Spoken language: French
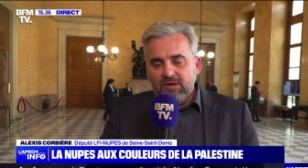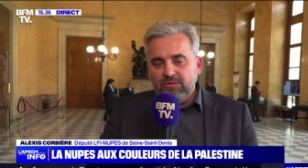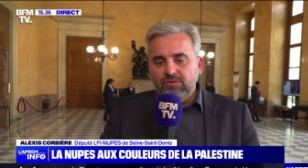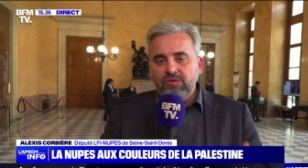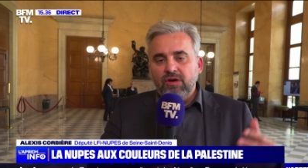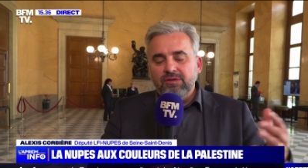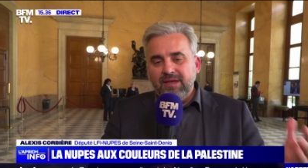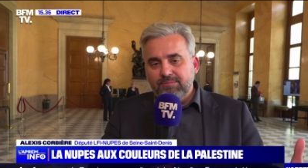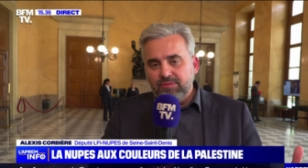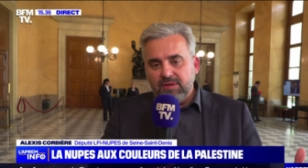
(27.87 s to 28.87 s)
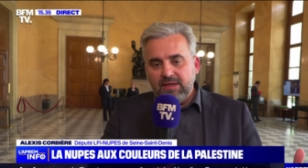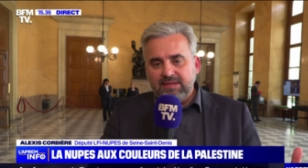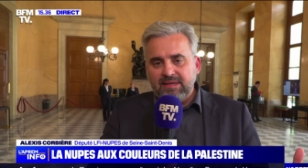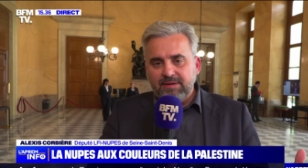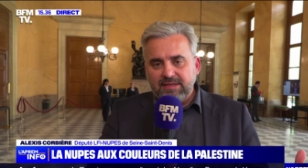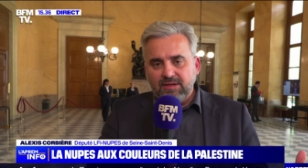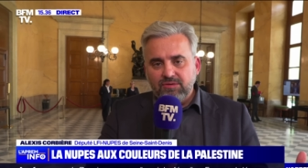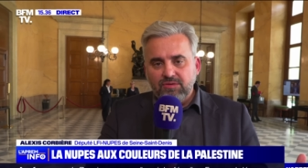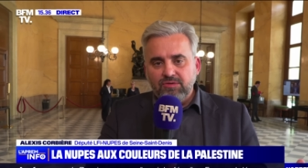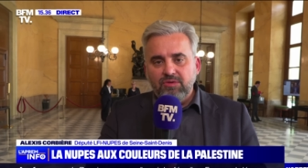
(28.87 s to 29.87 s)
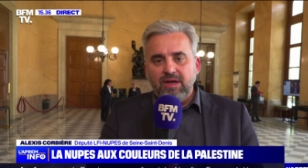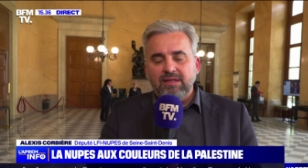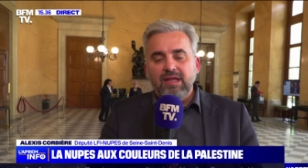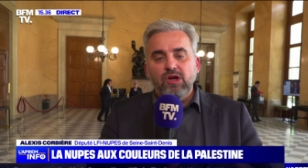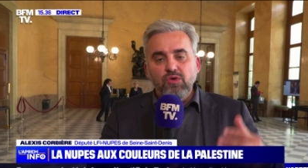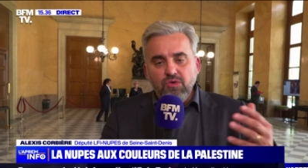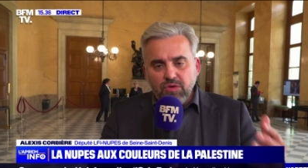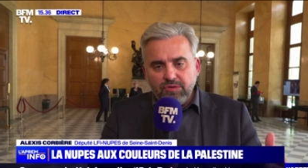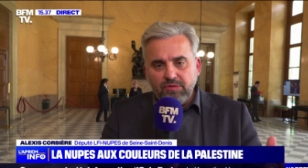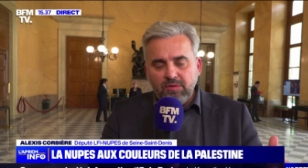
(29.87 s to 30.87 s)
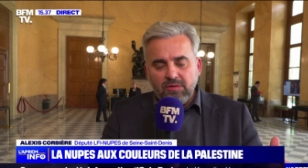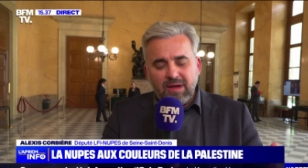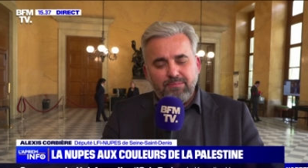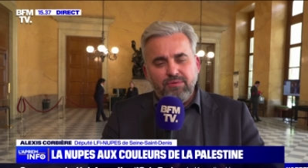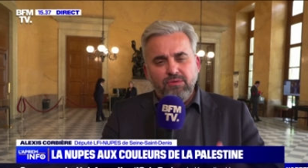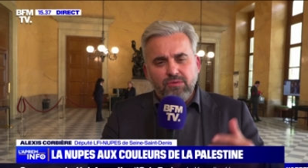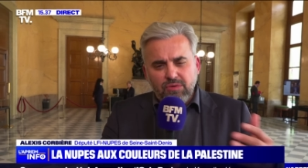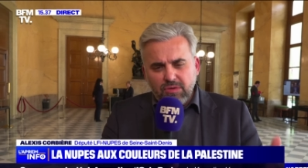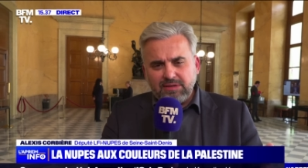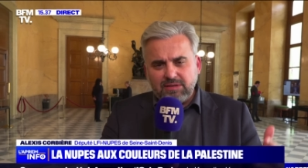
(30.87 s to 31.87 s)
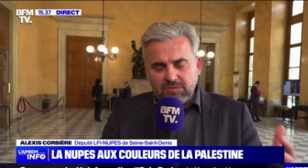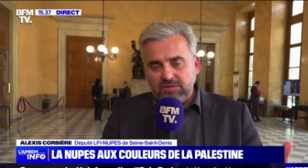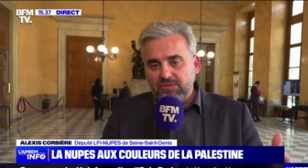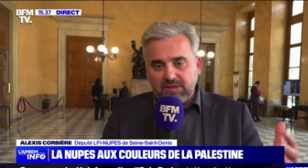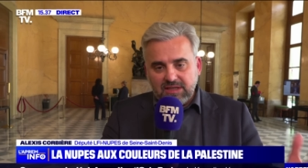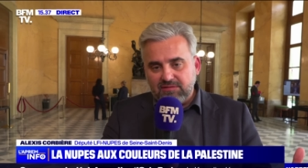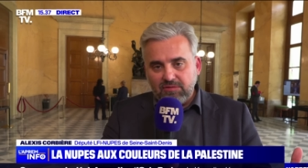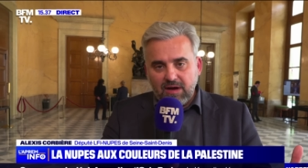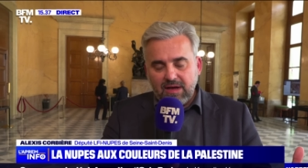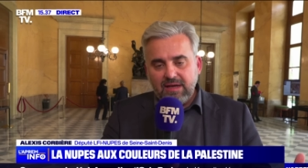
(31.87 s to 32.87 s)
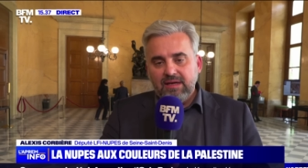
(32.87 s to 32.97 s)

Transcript: où un député, Sébastien Delogu, a été lourdement, la plus lourde sanction qui soit,